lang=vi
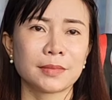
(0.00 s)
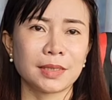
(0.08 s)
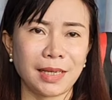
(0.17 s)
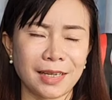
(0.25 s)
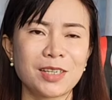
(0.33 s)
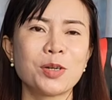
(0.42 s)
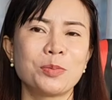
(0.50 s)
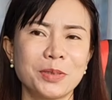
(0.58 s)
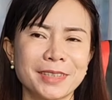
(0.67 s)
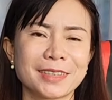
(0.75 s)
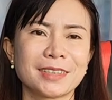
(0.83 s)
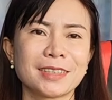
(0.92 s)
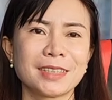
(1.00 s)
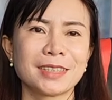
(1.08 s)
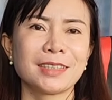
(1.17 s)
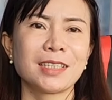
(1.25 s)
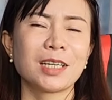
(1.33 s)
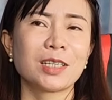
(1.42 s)
dạ đúng rồi
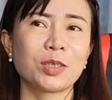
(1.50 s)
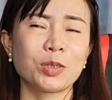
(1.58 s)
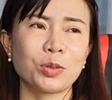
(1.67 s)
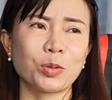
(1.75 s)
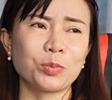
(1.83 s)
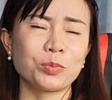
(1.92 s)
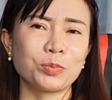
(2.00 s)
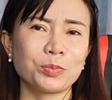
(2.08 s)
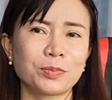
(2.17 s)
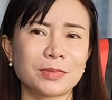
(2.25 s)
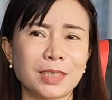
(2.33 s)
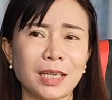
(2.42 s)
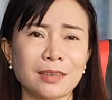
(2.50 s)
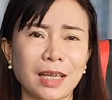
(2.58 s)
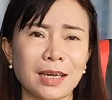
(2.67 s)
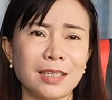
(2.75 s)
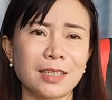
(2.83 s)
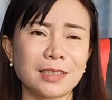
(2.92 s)
nói chung chắc
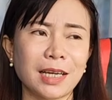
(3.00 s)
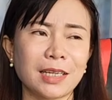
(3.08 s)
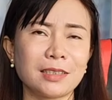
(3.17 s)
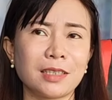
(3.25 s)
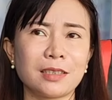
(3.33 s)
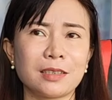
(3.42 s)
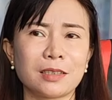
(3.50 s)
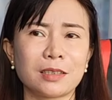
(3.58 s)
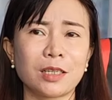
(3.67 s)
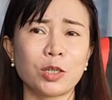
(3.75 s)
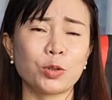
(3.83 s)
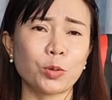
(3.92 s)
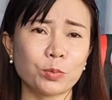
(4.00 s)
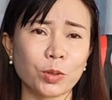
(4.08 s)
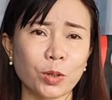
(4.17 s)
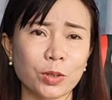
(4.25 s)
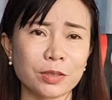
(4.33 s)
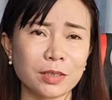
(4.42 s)
tại lên đây thì ờ, hơi rung
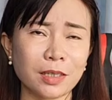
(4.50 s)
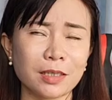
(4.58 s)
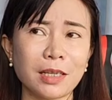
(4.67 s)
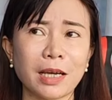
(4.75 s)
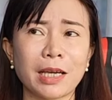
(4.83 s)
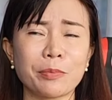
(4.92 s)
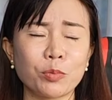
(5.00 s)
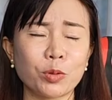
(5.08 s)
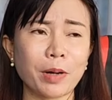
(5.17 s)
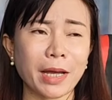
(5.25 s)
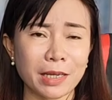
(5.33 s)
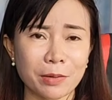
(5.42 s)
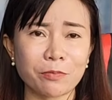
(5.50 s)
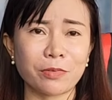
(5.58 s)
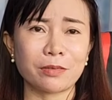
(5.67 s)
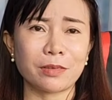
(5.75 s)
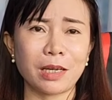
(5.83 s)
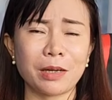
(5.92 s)
thôi chứ ở nhà ừ. em mua bán em
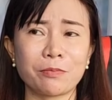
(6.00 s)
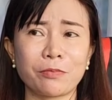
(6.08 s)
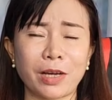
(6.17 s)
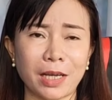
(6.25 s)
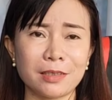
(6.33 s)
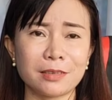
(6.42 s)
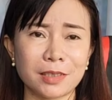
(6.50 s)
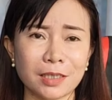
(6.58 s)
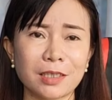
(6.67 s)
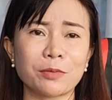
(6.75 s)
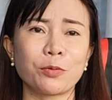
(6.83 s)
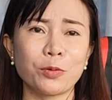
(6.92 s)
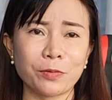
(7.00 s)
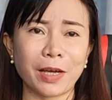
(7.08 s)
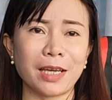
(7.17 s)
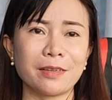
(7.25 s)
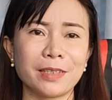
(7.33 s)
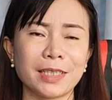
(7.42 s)
em phải rất là vui
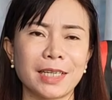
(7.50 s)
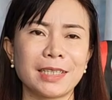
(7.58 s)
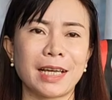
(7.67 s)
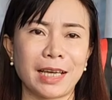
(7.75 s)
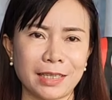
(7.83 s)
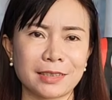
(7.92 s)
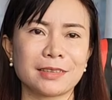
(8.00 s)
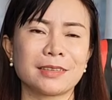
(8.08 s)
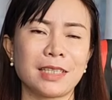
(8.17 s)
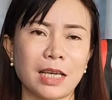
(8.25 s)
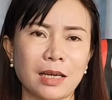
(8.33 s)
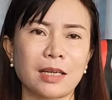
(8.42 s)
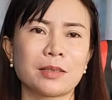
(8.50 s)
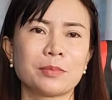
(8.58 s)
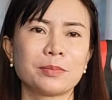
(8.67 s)
vẻ với khách hàng dạ.